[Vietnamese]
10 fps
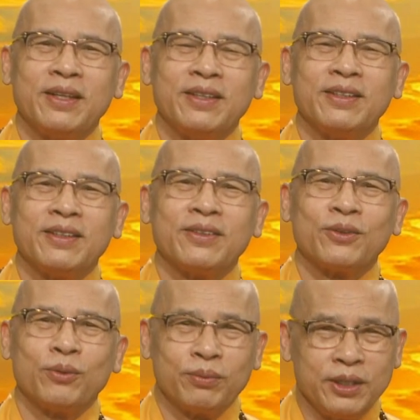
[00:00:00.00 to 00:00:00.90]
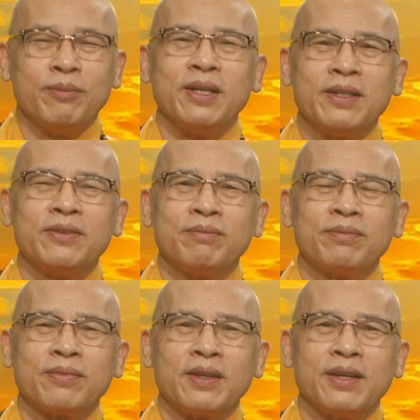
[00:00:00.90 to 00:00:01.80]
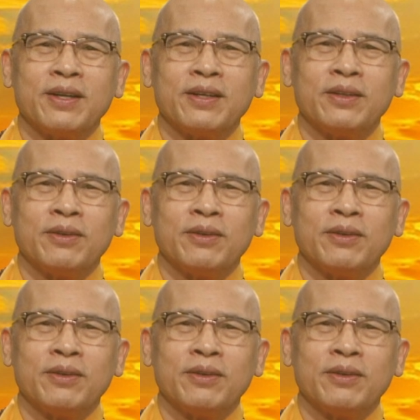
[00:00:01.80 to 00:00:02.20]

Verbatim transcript: à, cũng tìm đến à,